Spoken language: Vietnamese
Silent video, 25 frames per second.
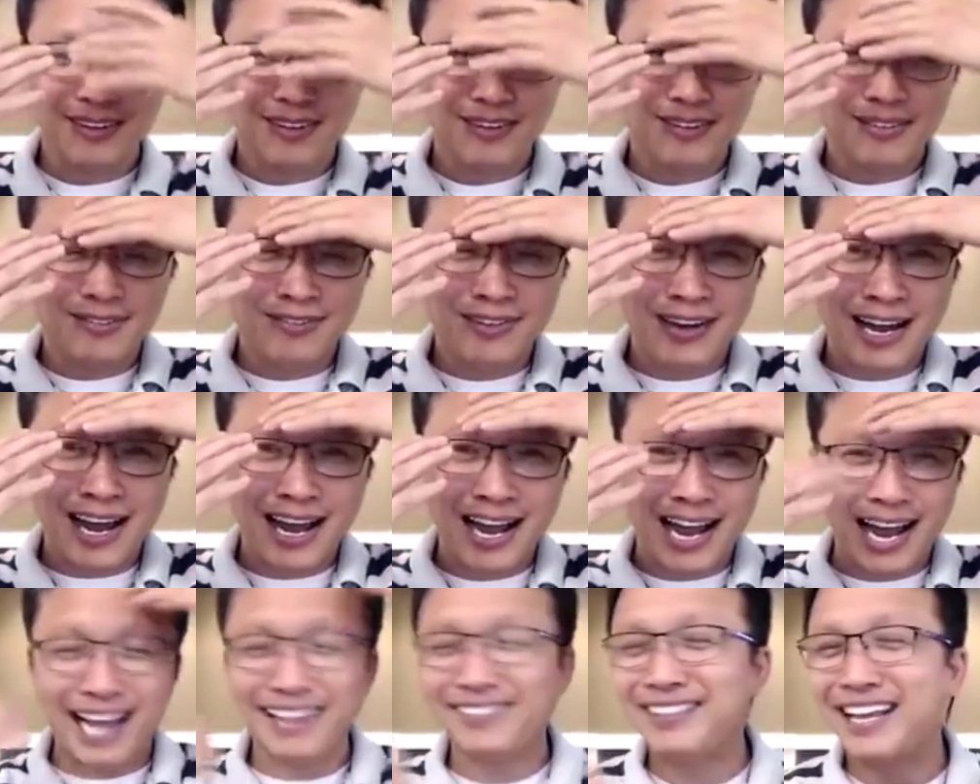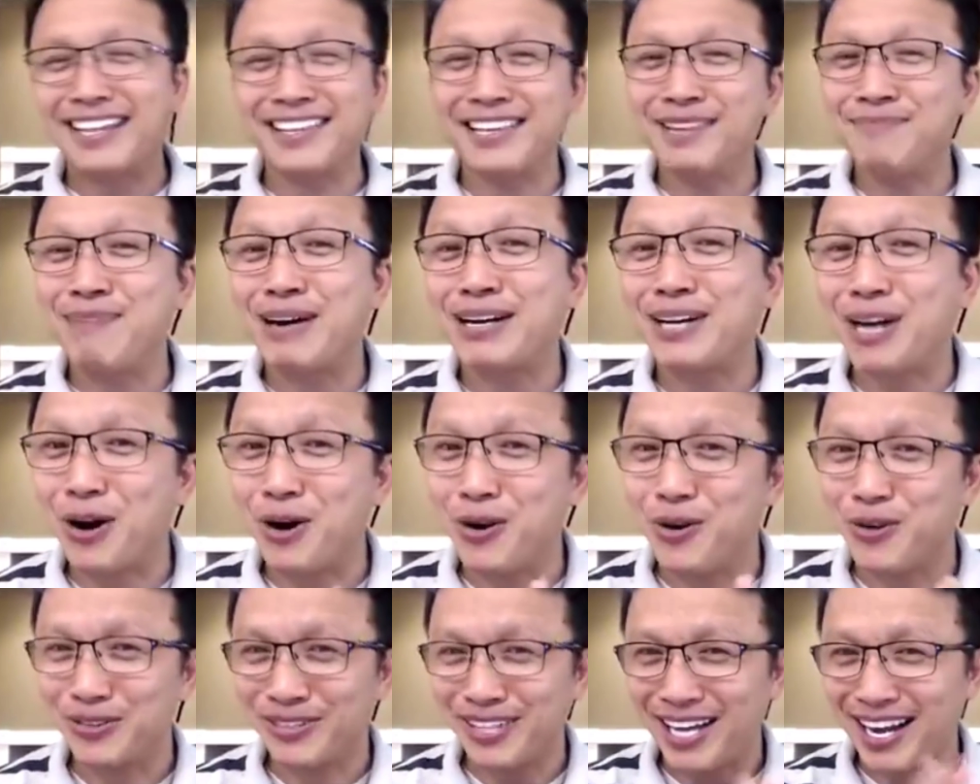và anh ta nhìn bắt
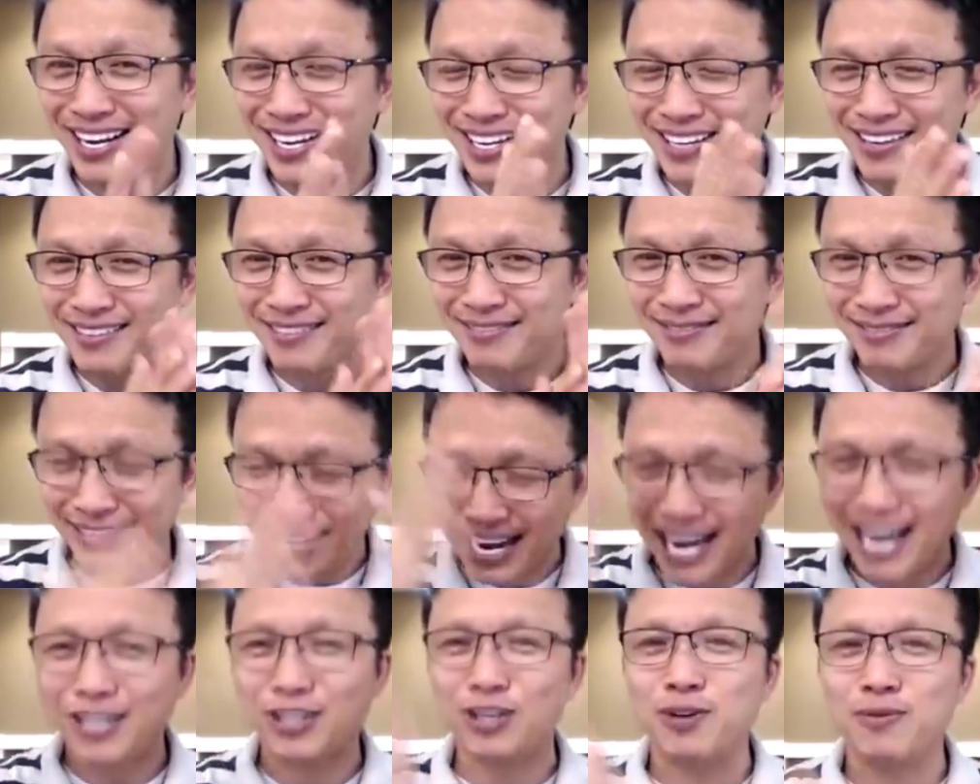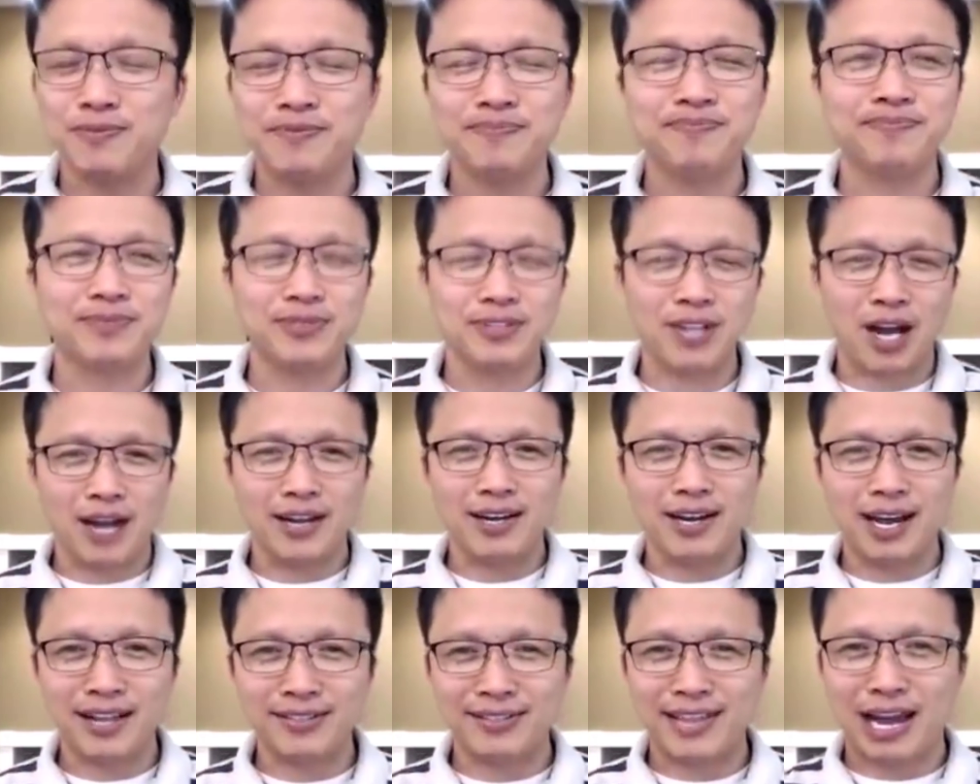đầu thấy khác chục rồi
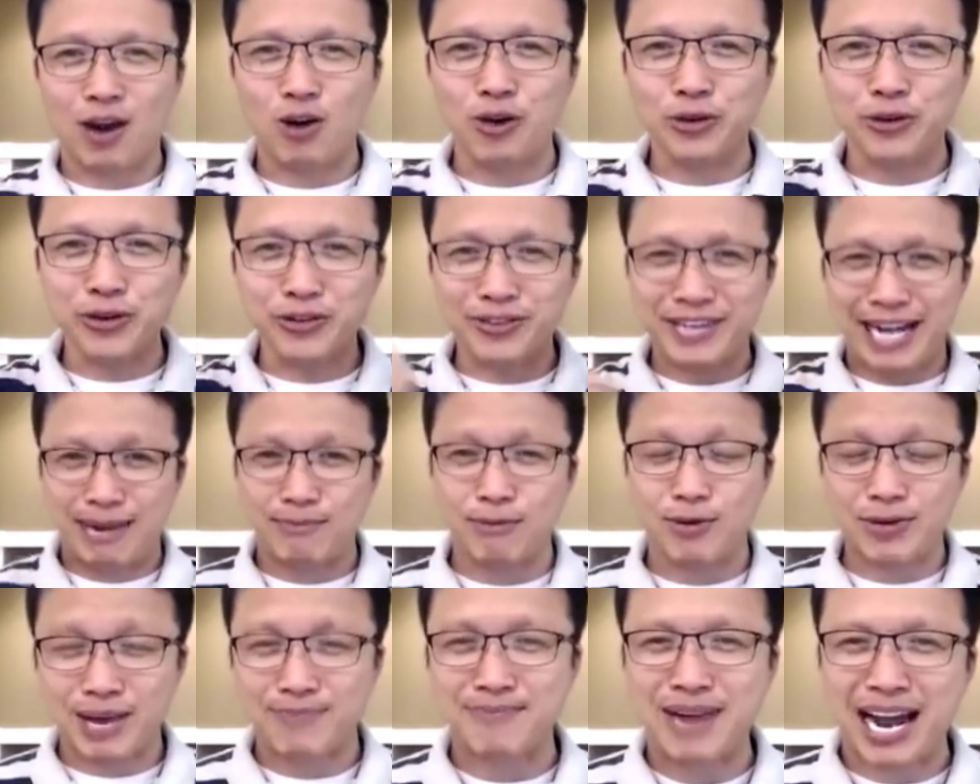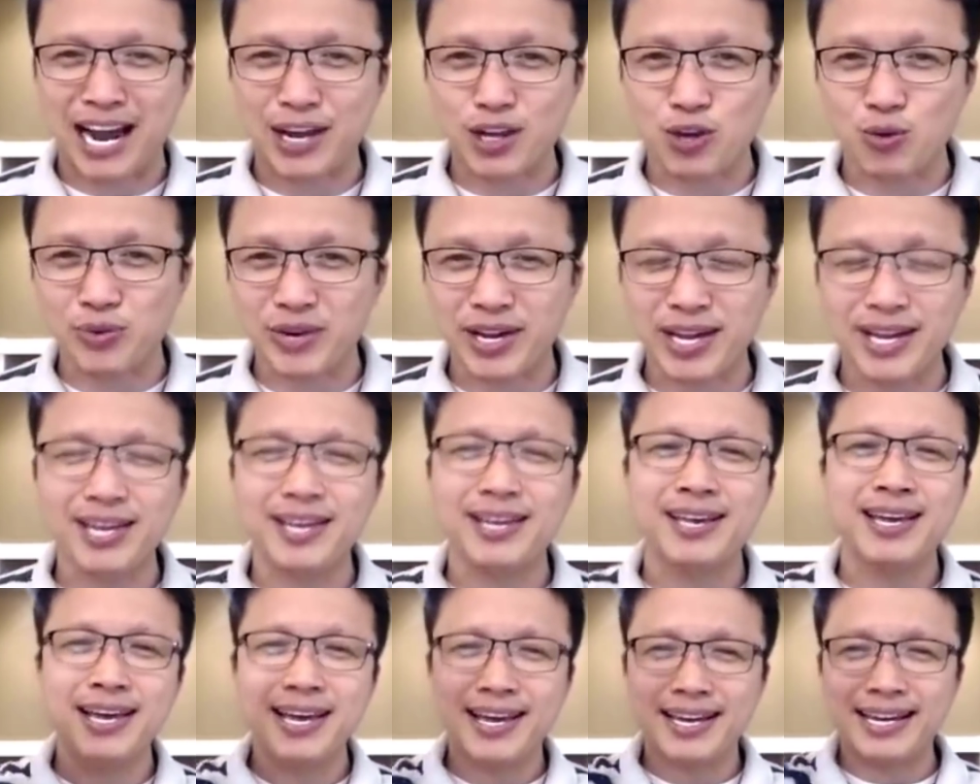anh ta hồi trước nặng 120 kg
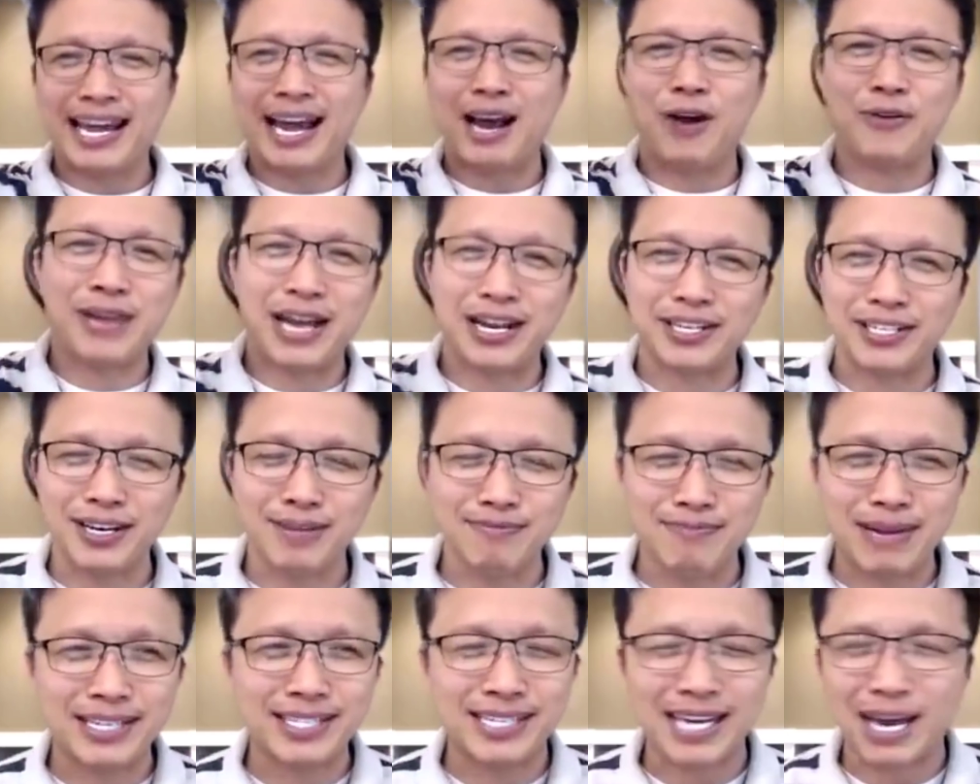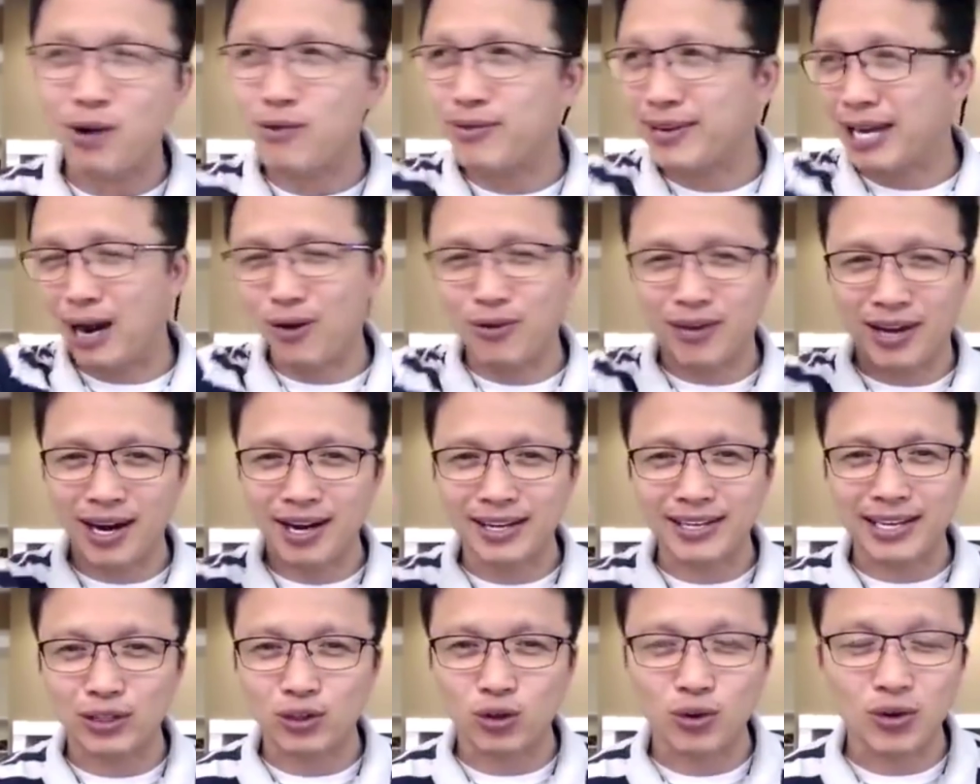cao giá xuyên mét sáu cao cỡ
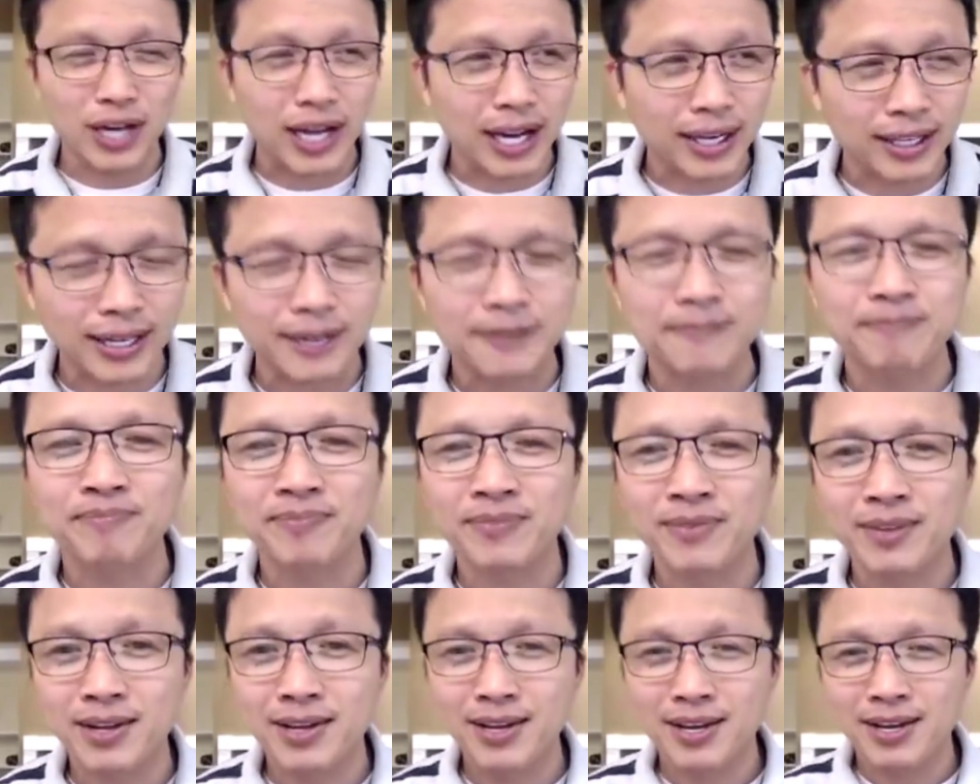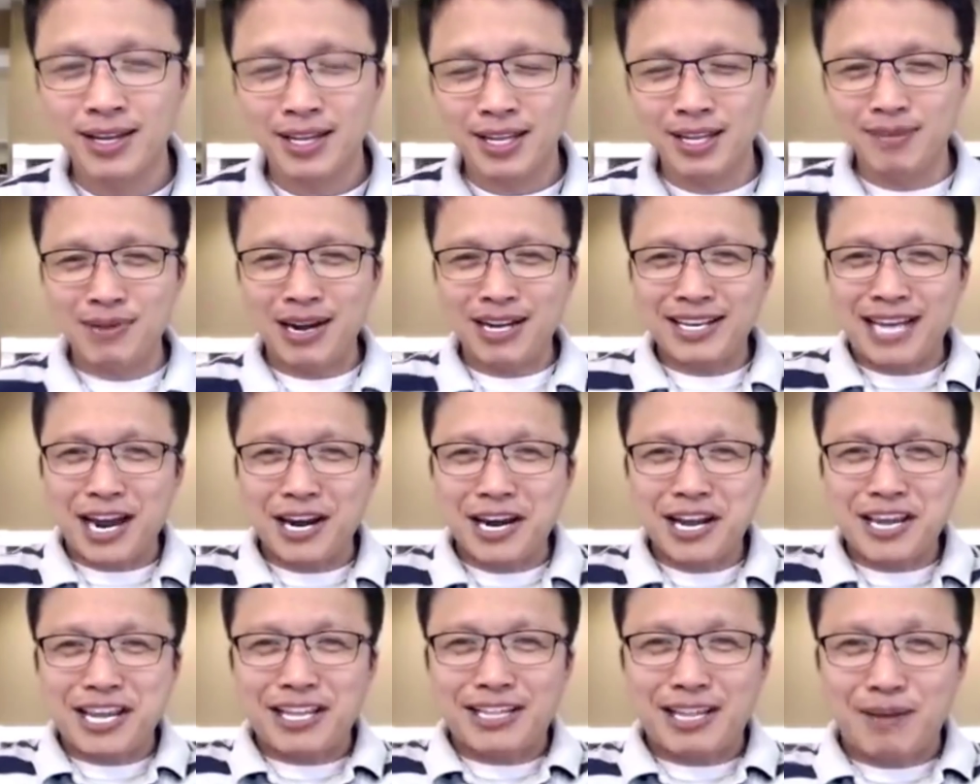chà tung lề rồi nhưng mà anh trả đi
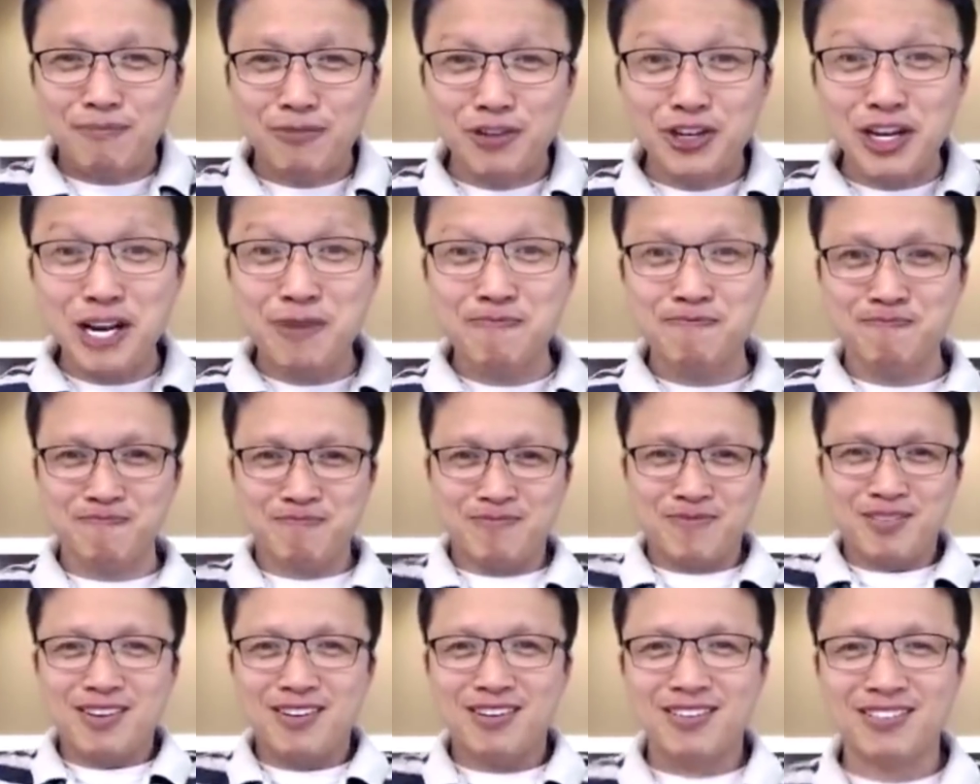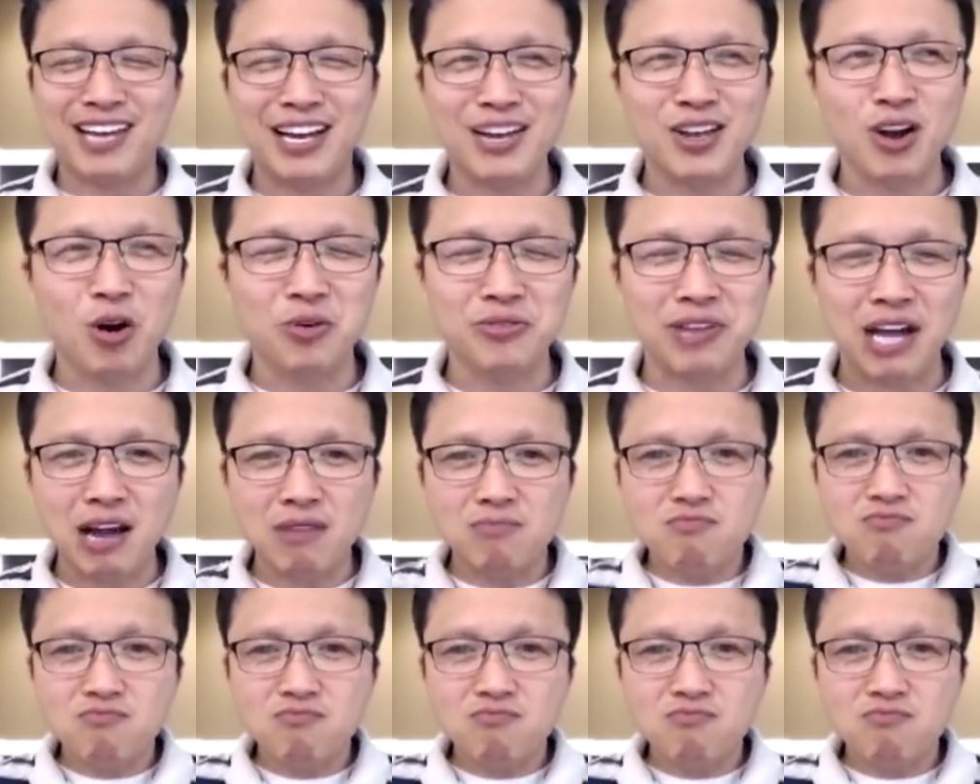cho tập gym chả dồn trả